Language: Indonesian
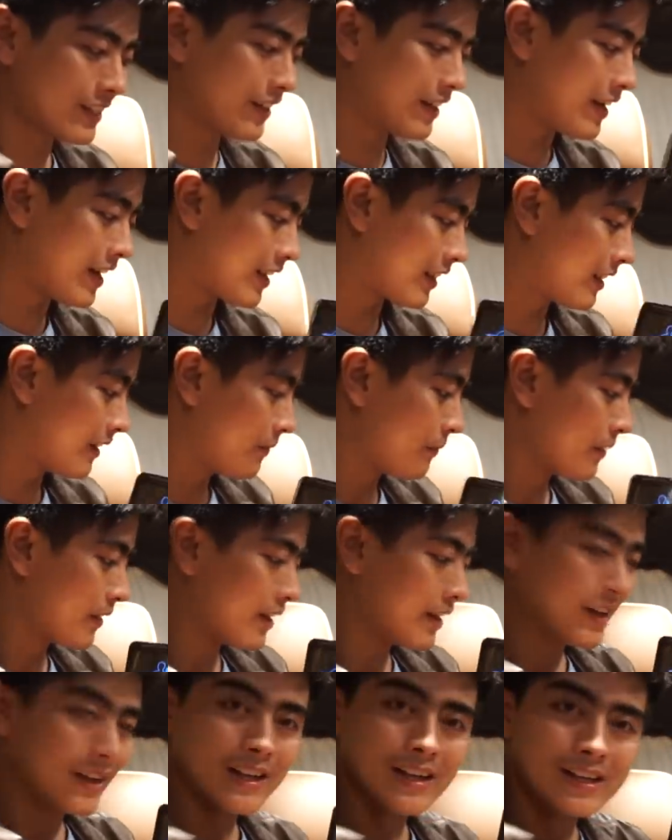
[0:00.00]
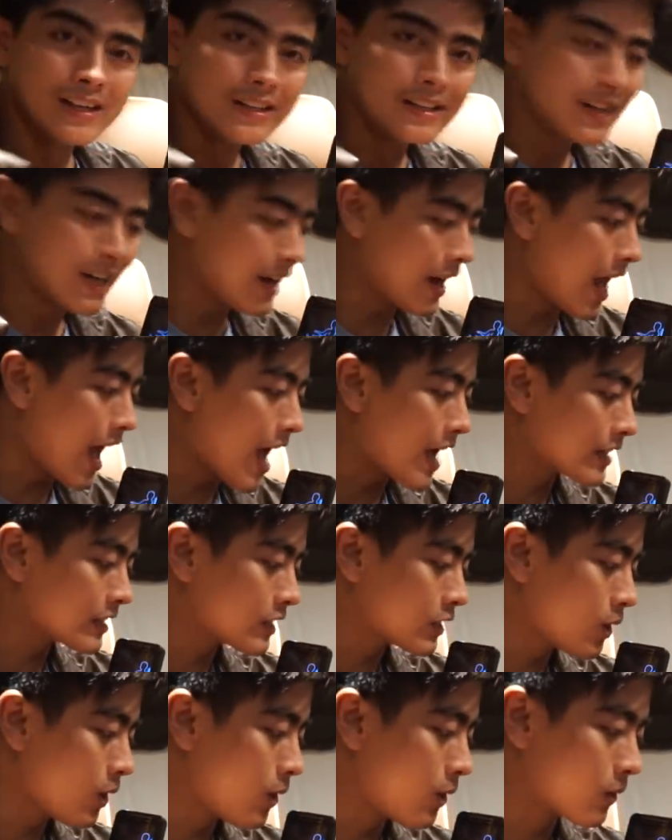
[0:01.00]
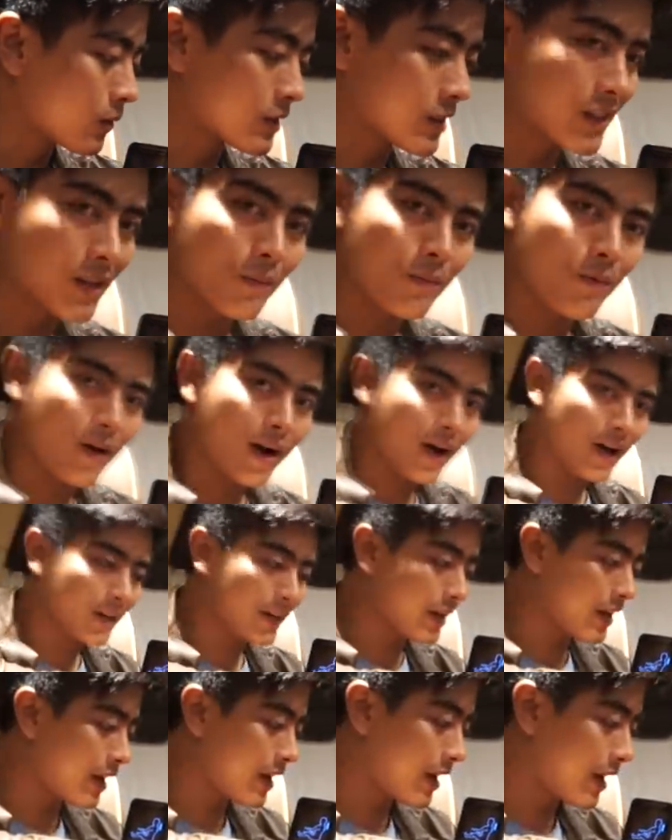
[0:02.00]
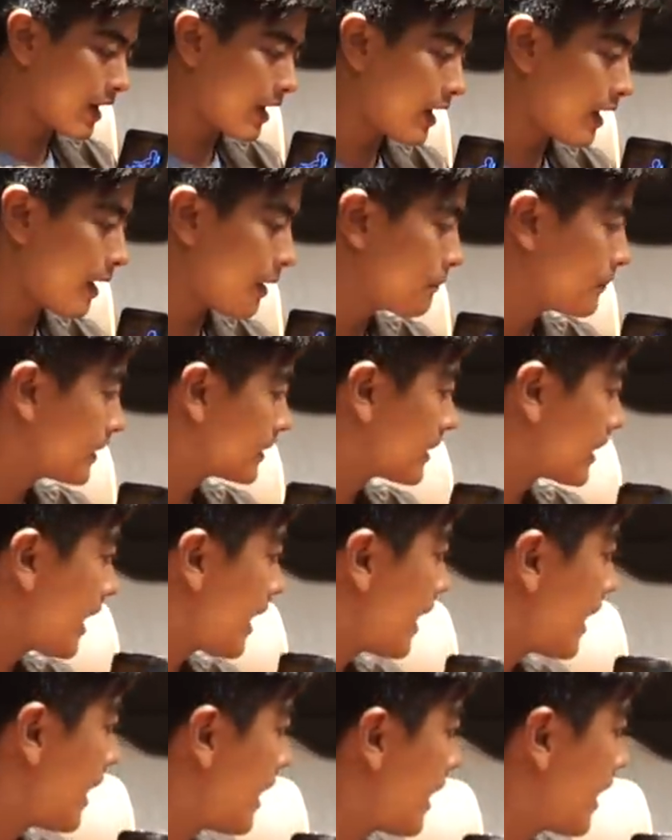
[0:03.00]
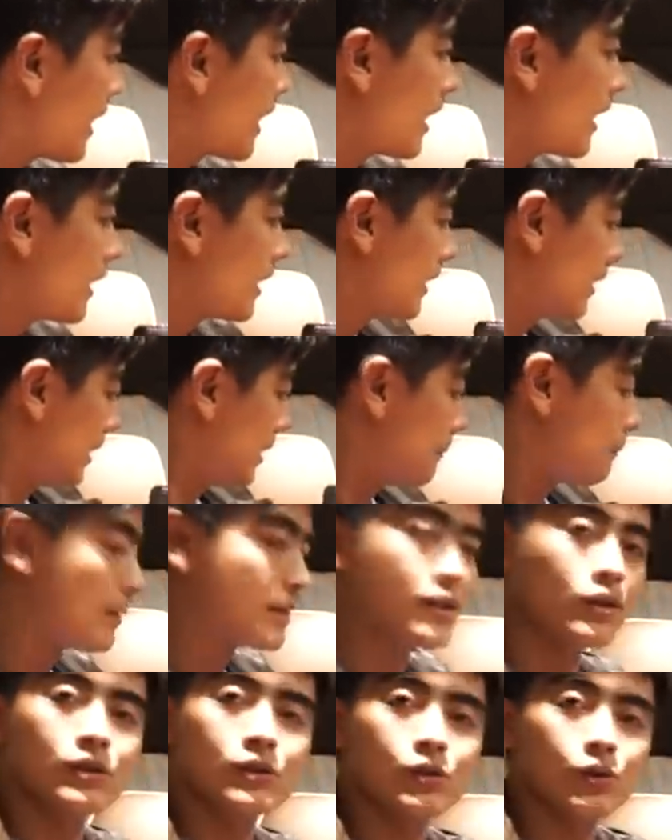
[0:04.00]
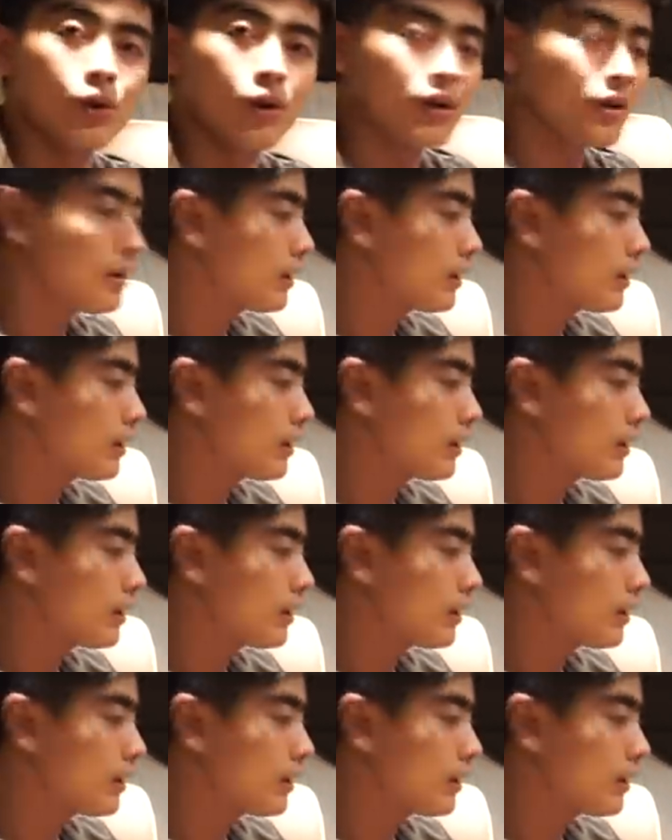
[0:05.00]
udah lihat dia langsung semuanya bisa menyusun